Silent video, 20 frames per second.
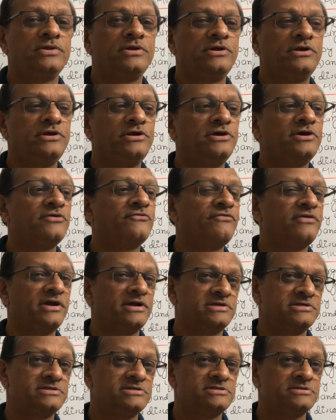Dear
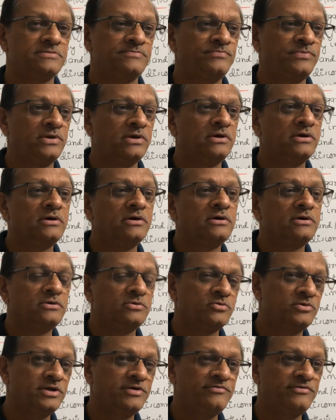friends,
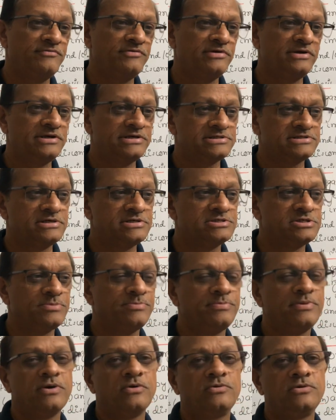today we will discuss
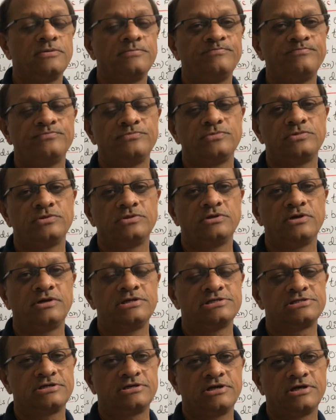about the
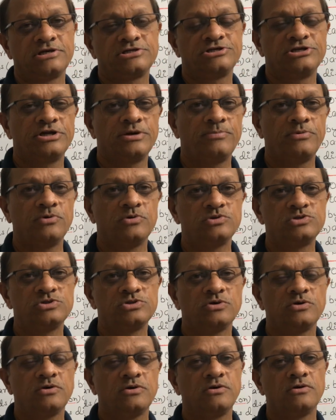disconnection approach
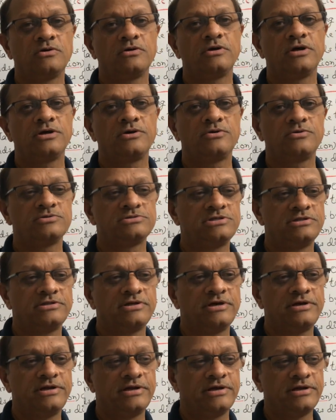or
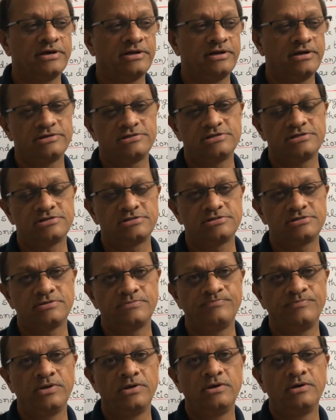retrosynthetic analysis.
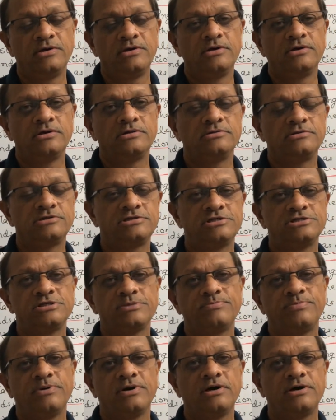This is a
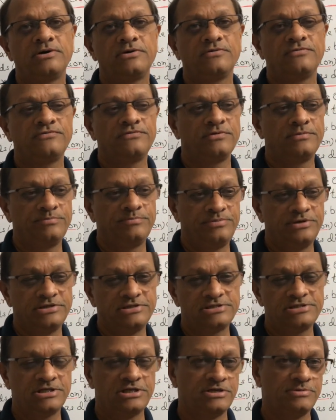part of
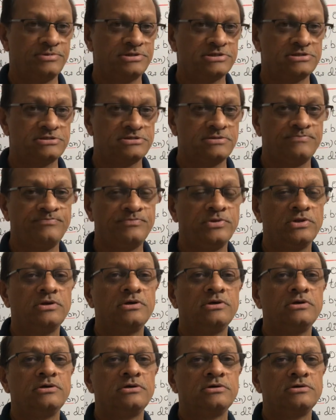PG syllabus.
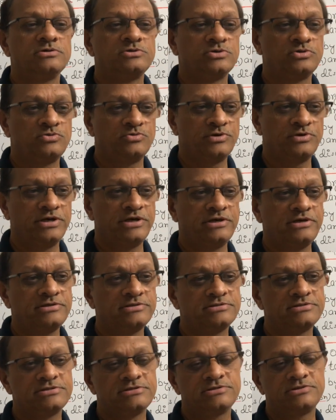So today,
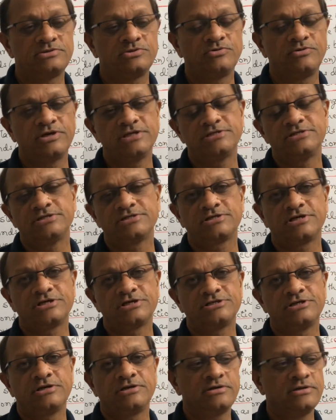today's
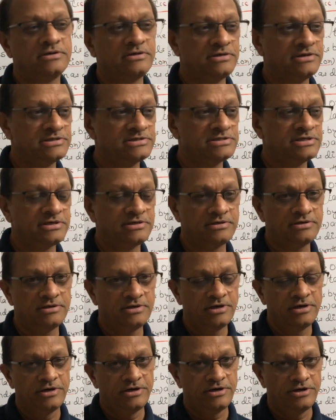discussion is an
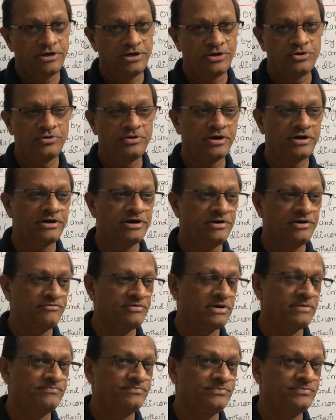introductory one.